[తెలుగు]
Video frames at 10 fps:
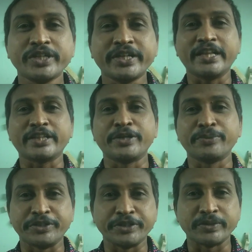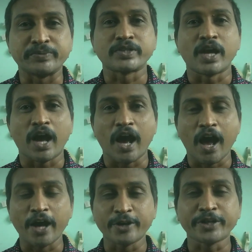టు జెడ్ హెల్త్ అండ్ బ్యూటీ టిప్స్
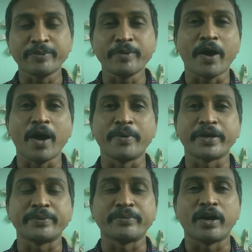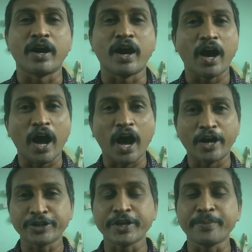ఆరోగ్యమే మహాభాగ్యం
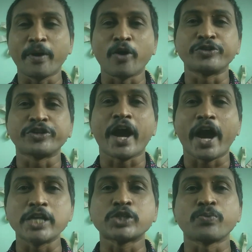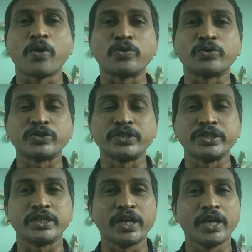ఆరోగ్యం బాగుంటే ఆయుస్
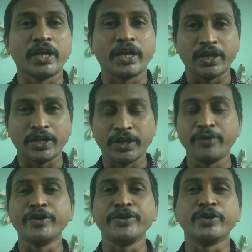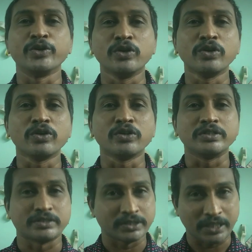బాగుంటుంది ఈ వీడియోలో
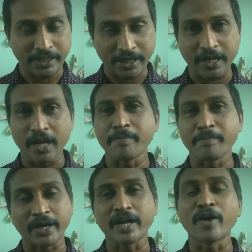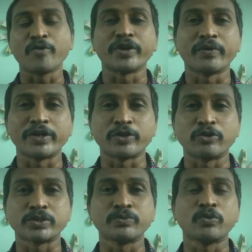సన్నగా బక్కగా ఉన్న వారి
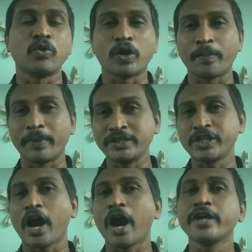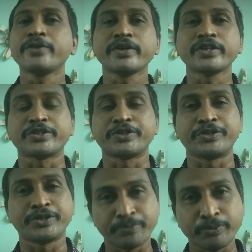కోసం ఒక మంచి ఆయుర్వేద
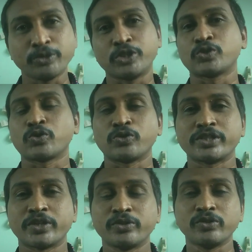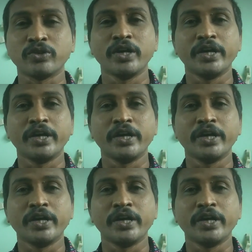ట్రిప్పును తీసుకొని వచ్చాను